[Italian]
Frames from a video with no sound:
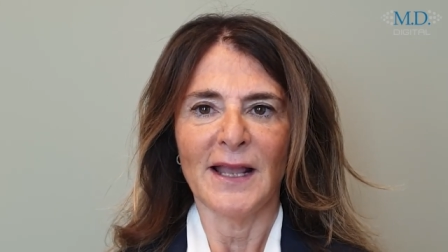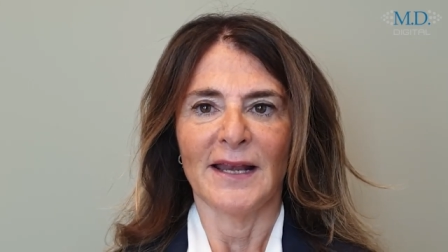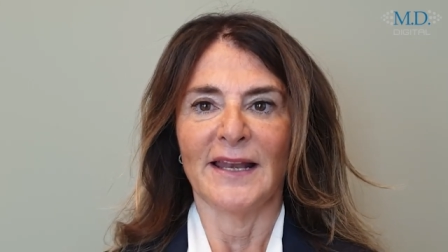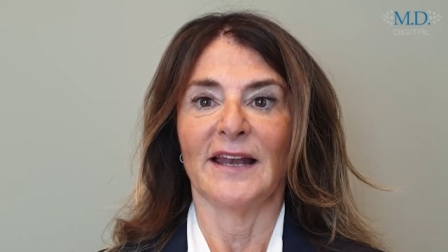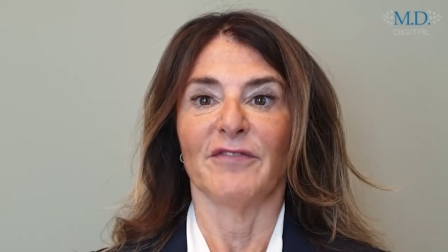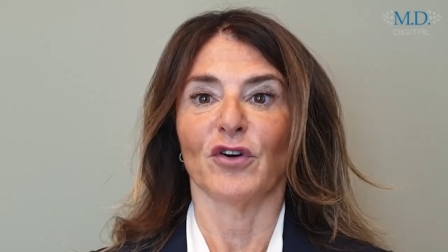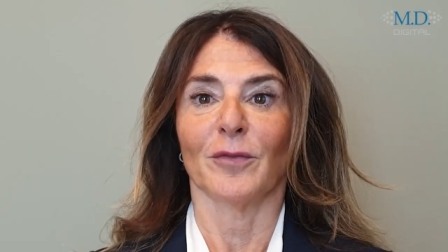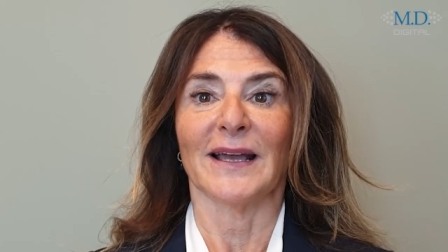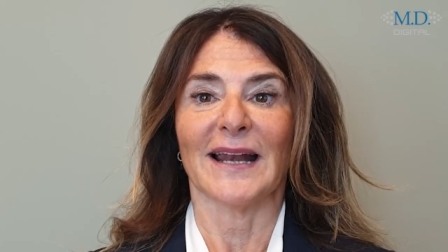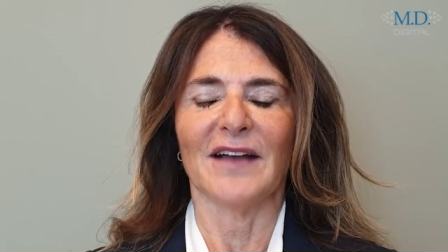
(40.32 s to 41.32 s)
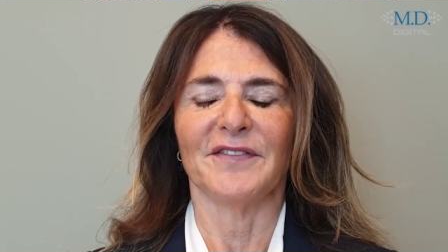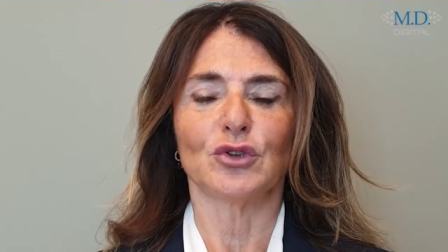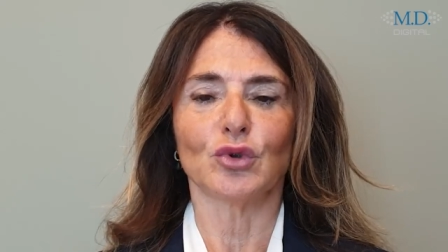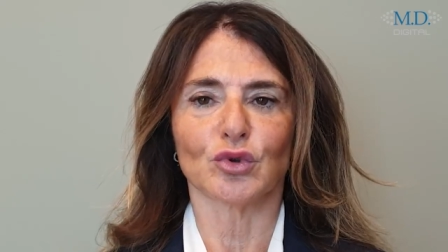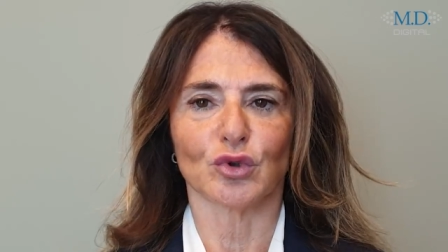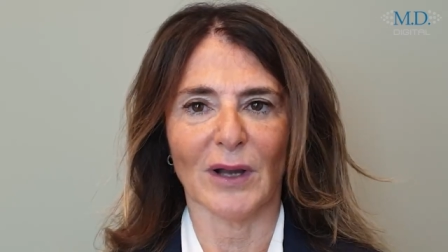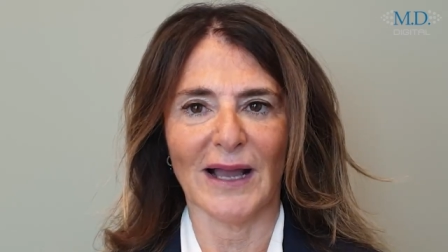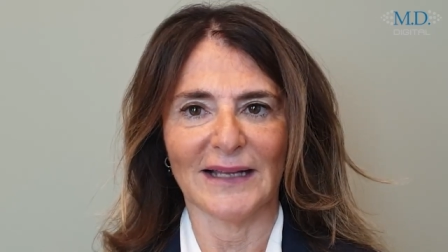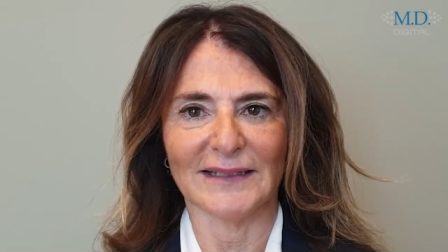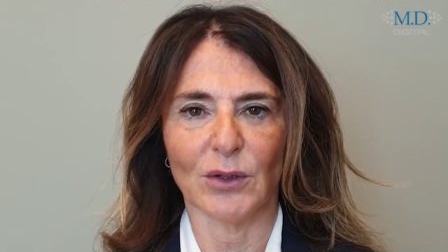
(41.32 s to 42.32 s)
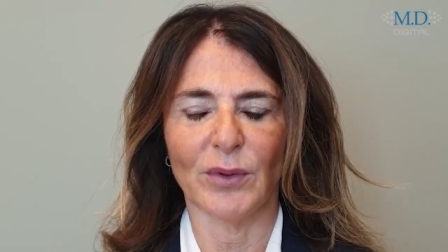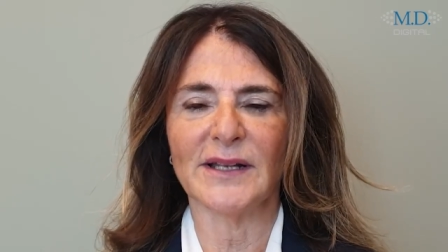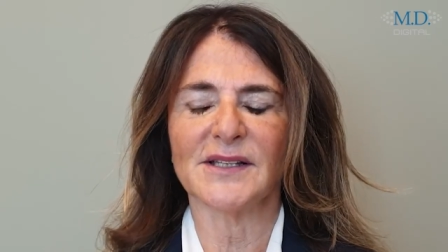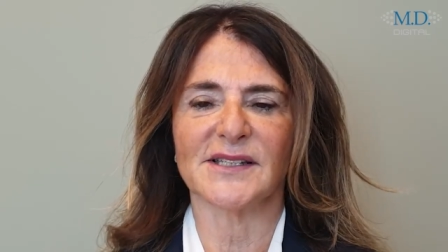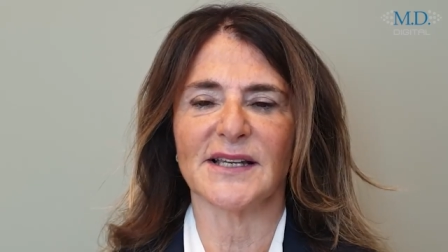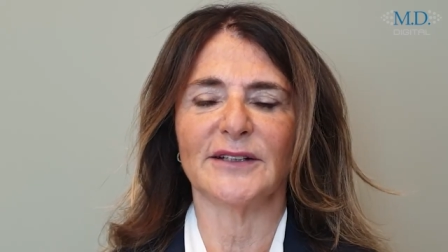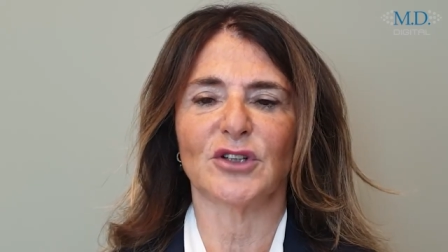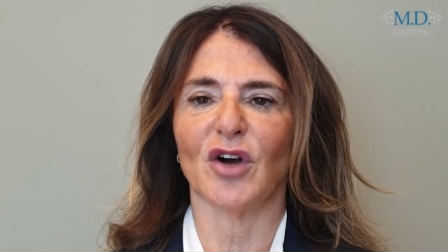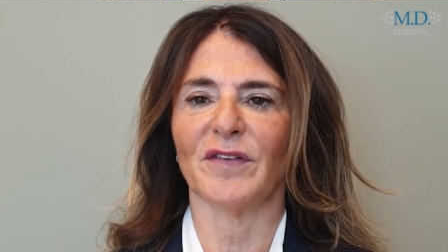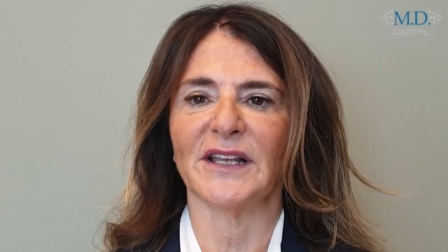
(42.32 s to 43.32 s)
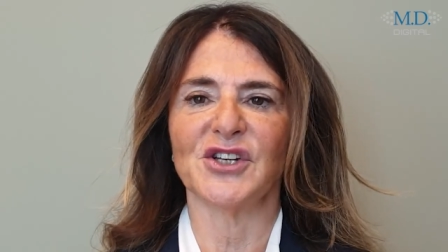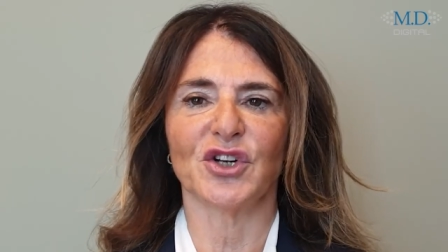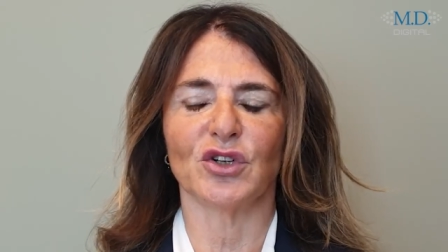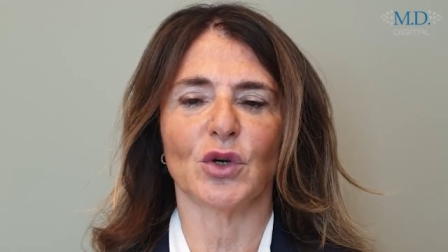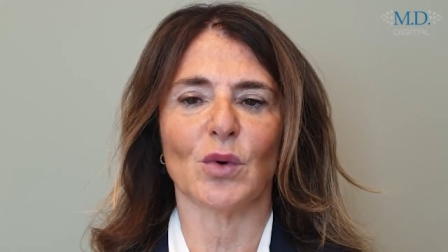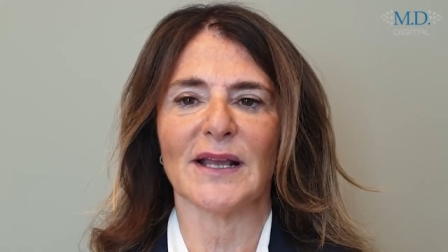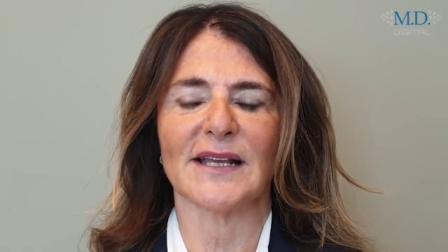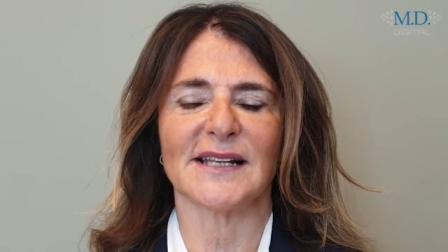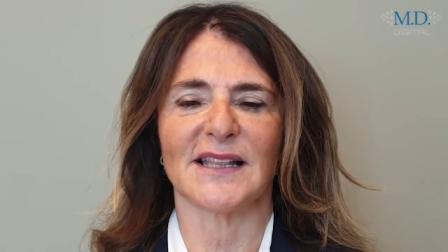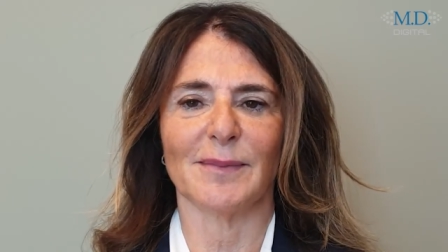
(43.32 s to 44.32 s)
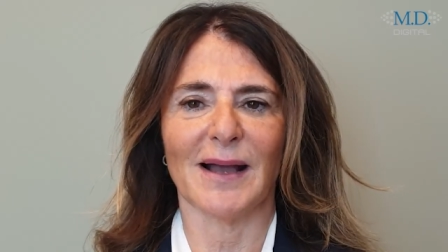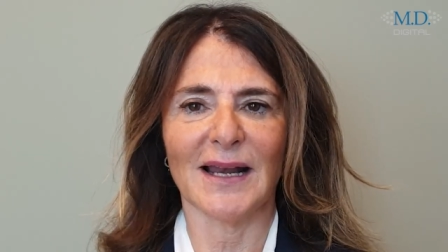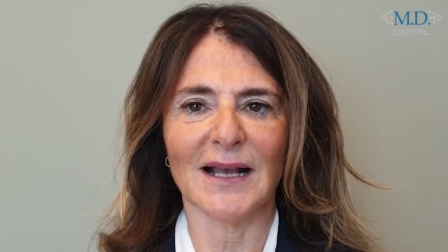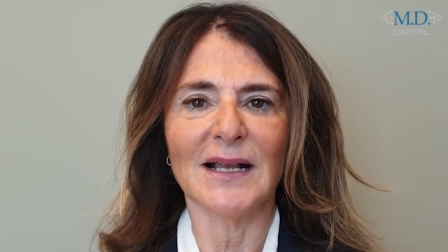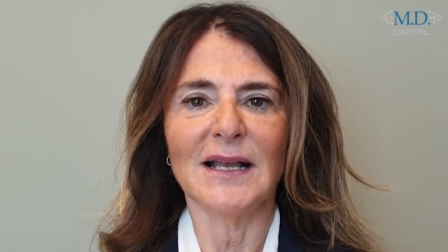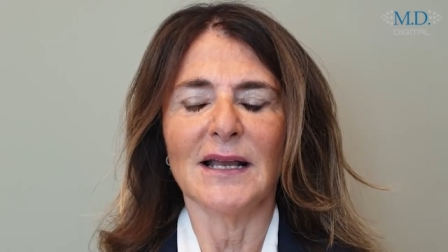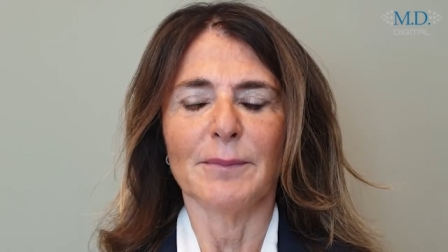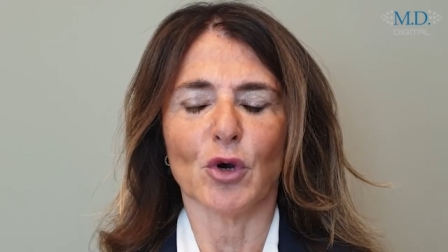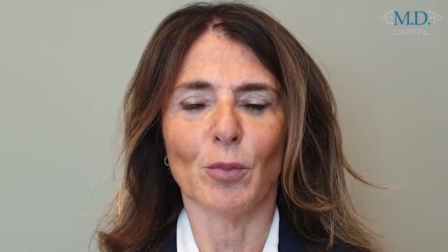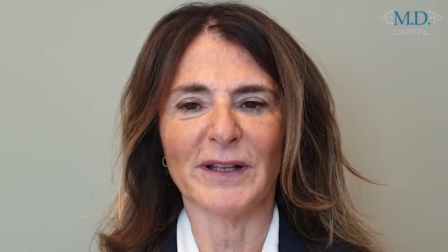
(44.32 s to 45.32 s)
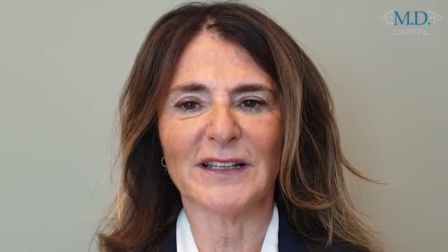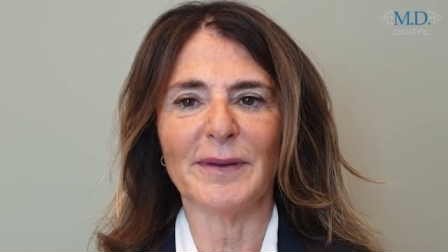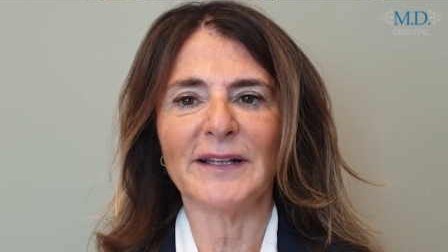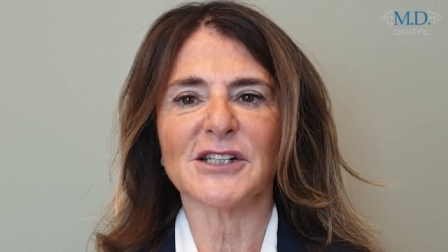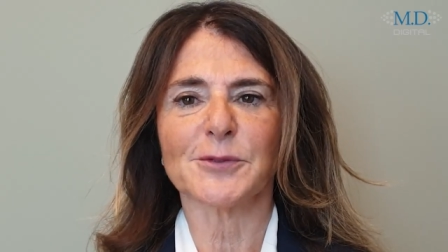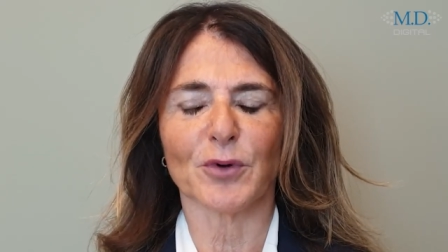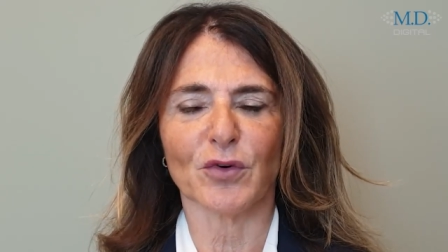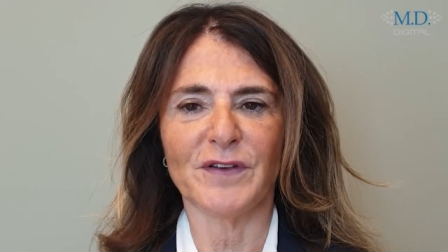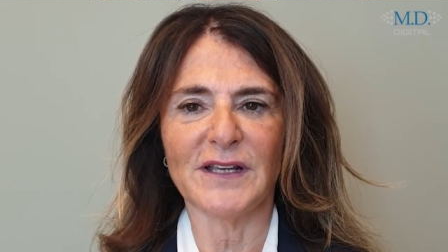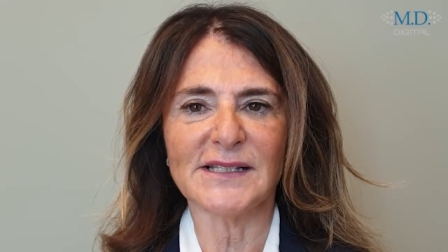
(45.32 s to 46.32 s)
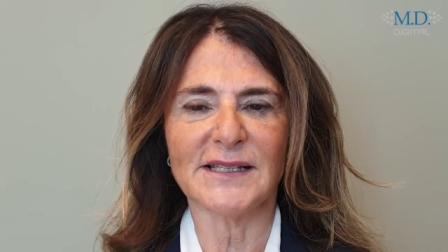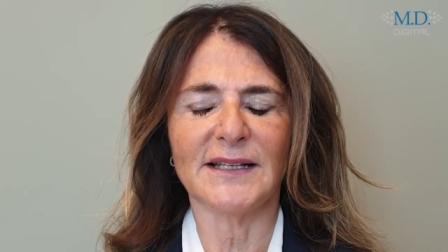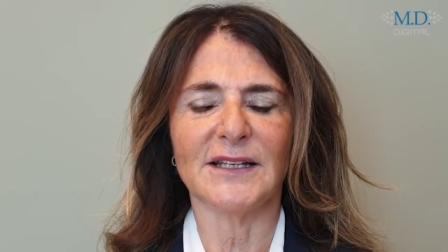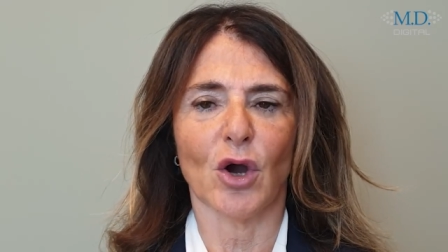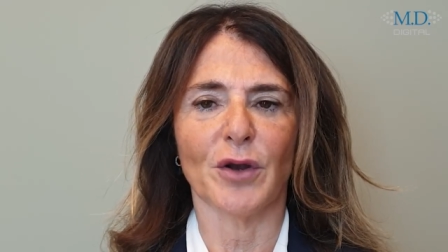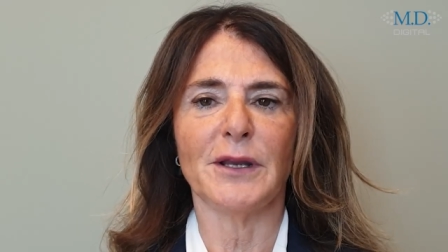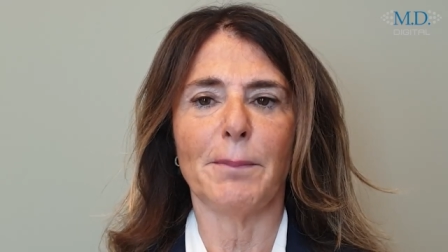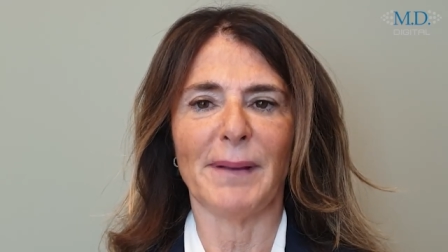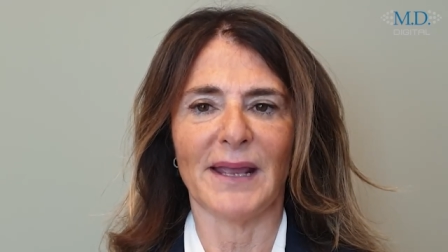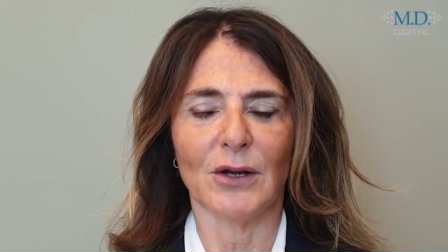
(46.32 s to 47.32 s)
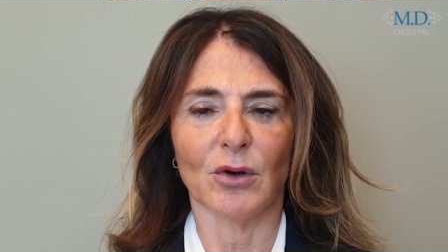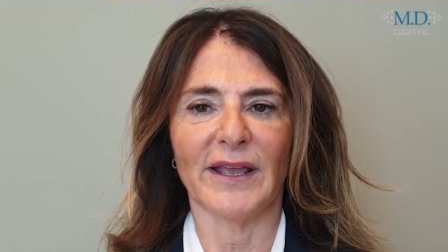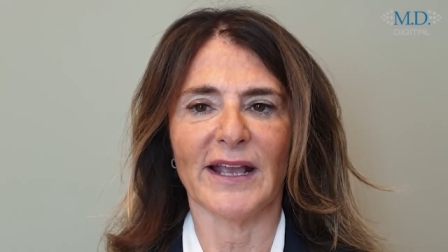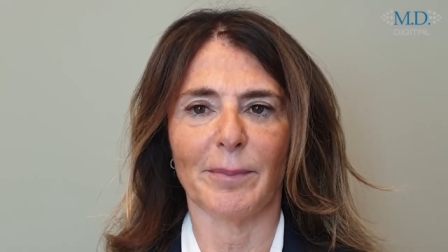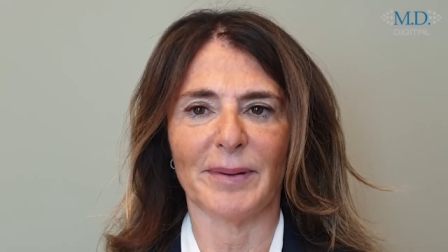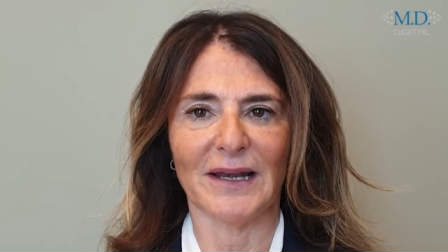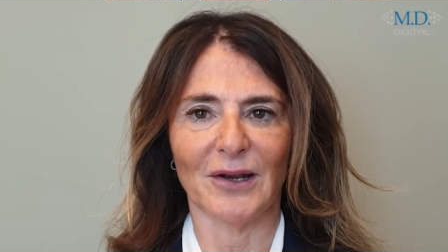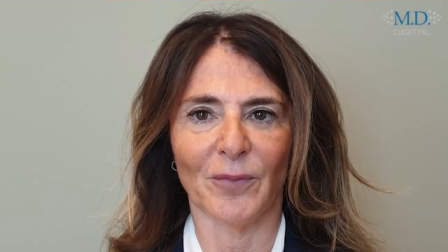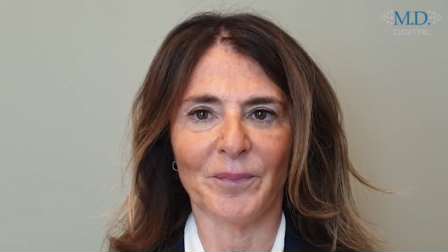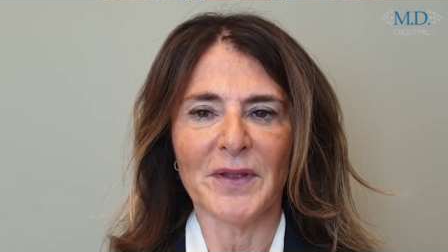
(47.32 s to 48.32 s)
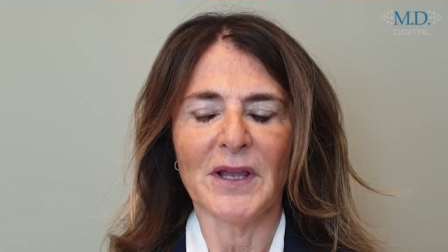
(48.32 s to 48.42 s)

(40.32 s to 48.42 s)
nelle forme gravi tutto cade, quindi ci si ritrova nel giro di qualche settimana completamente sprovvisti di ogni pelo e capello.